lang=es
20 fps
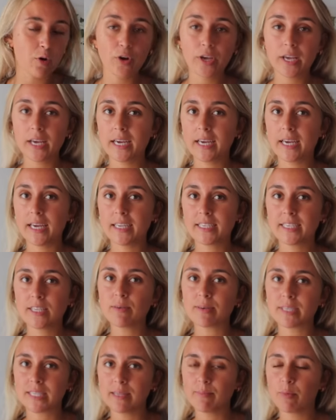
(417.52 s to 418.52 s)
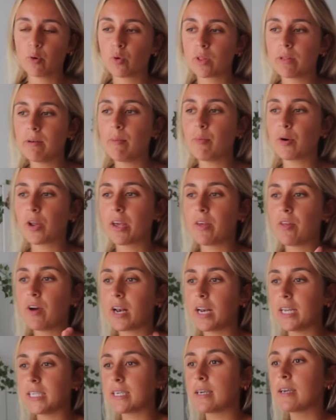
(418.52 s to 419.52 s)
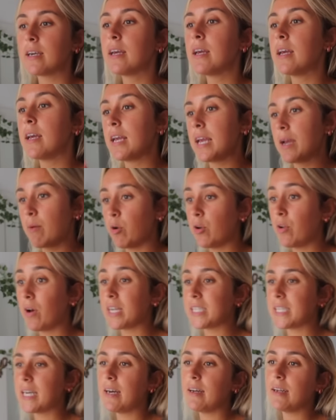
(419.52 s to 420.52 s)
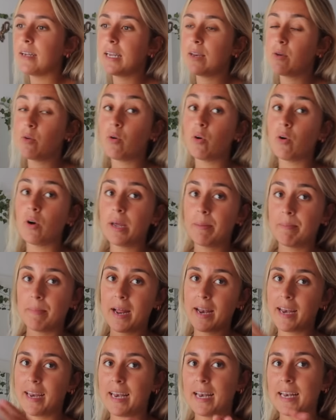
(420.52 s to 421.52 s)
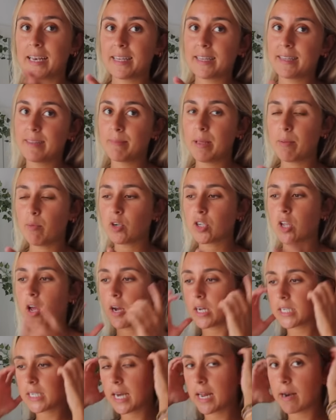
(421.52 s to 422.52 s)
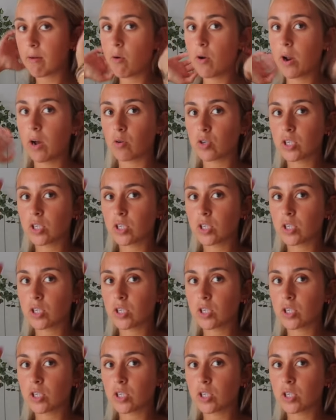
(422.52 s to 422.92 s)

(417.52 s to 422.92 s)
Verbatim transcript: hoy he sido bastante productiva porque he ido a clase, he vuelto a casa y luego en plan en tiempo que está en casa grababa una